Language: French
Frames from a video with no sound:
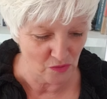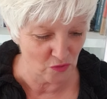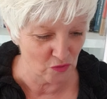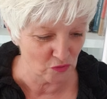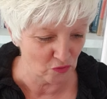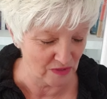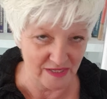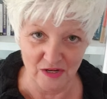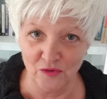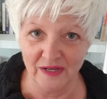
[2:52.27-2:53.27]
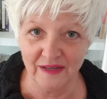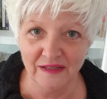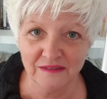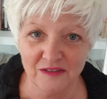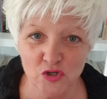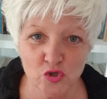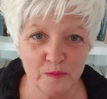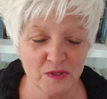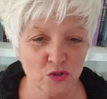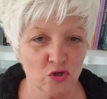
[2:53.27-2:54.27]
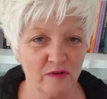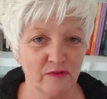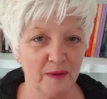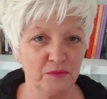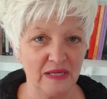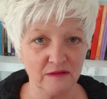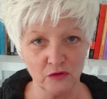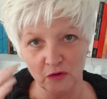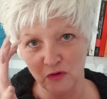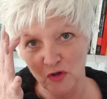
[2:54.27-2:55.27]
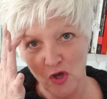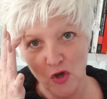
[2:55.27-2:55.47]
Au total, il y en aura quatre. Je pense que je vais faire peut-être